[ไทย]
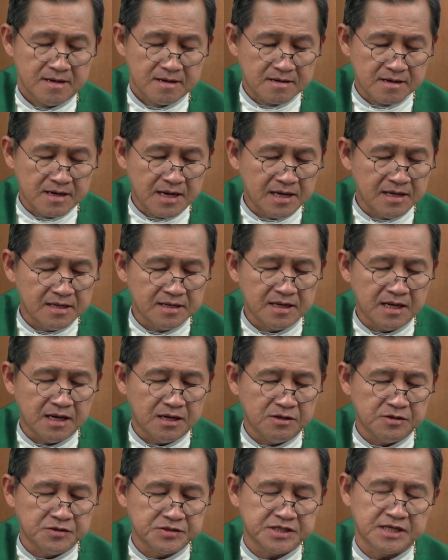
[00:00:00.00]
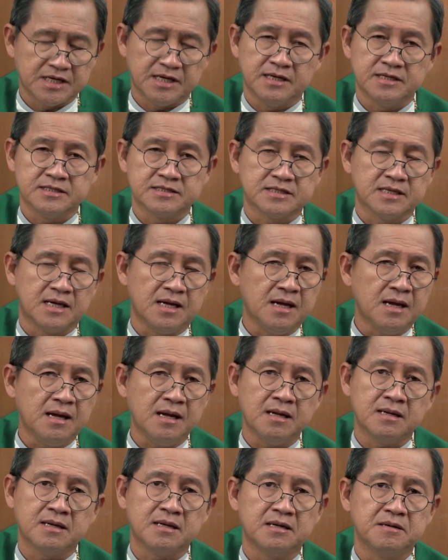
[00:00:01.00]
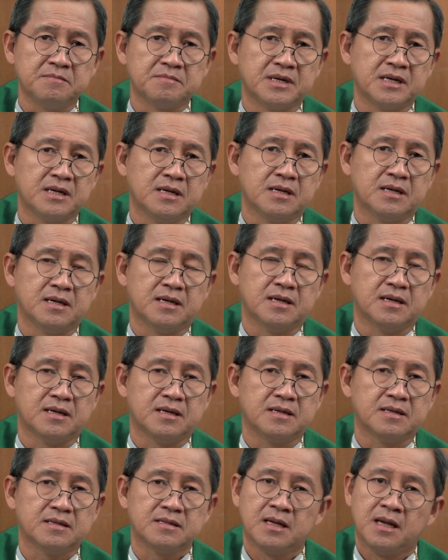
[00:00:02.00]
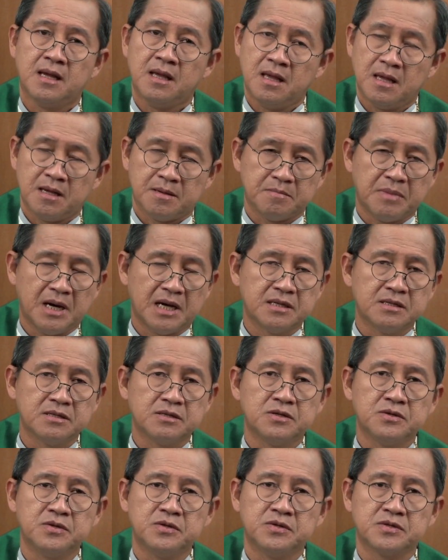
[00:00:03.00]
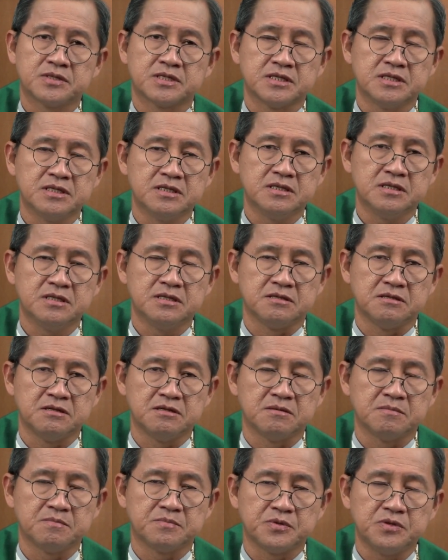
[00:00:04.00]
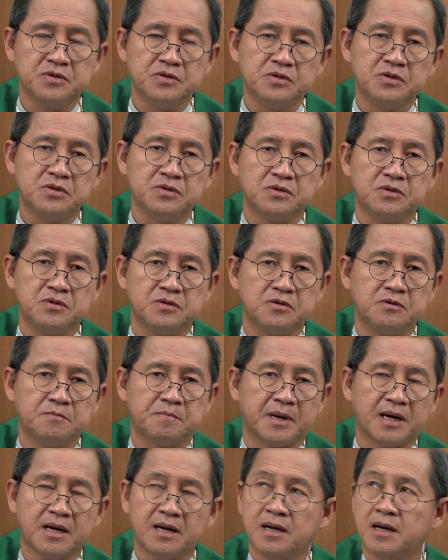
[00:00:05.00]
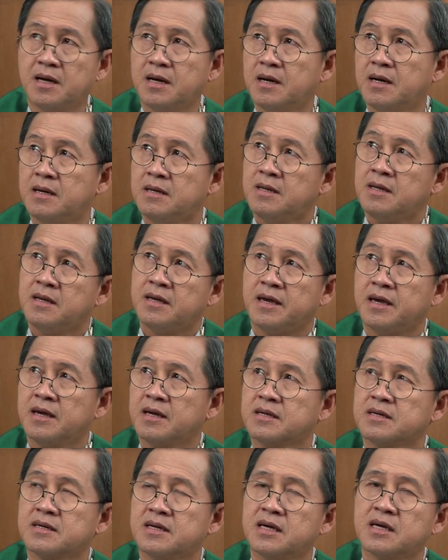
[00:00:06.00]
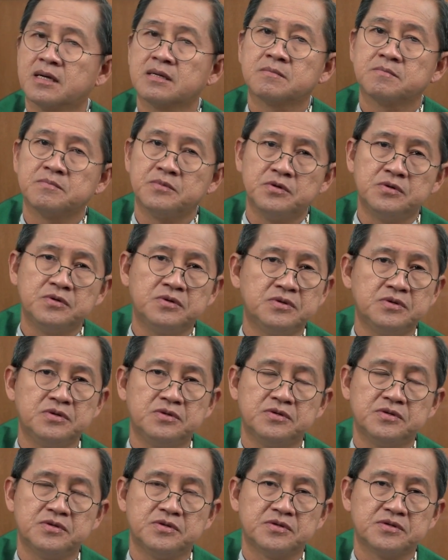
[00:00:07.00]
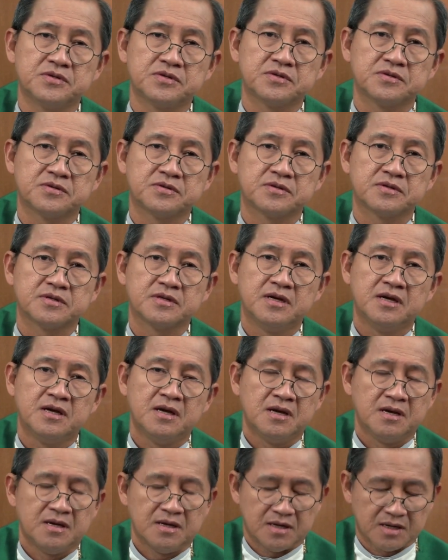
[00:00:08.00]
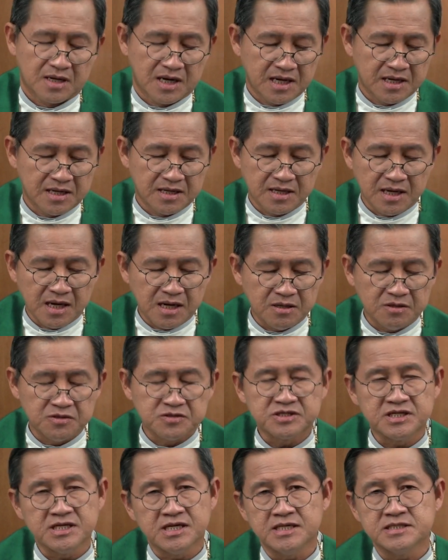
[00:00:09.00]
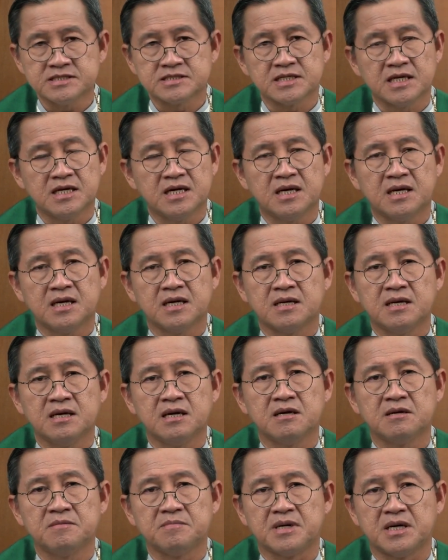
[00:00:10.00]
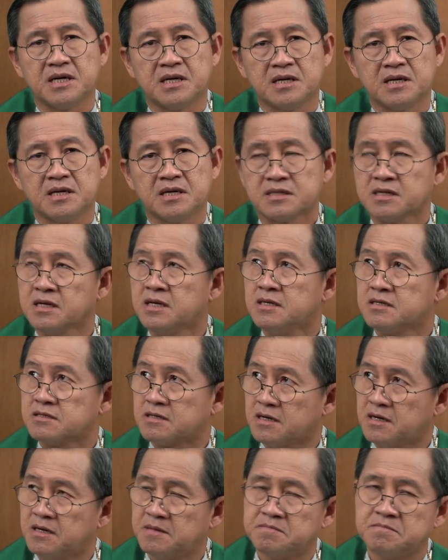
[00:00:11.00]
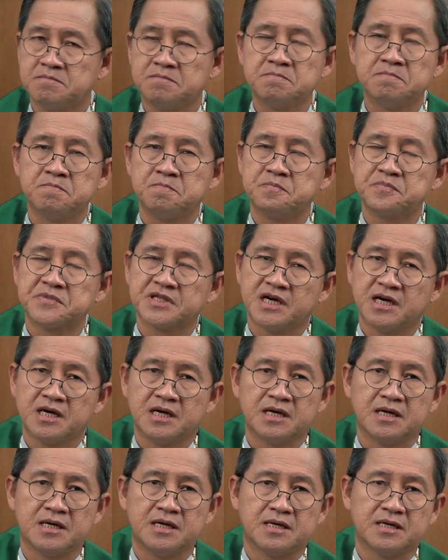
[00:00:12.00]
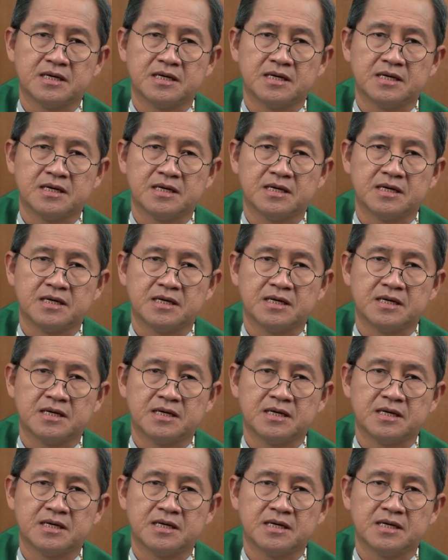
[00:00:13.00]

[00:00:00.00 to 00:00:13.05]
ใครเราจะสามารถบรรลุถึงผู้พาแห่งนักบุญ ใครเราจะสามารถทำได้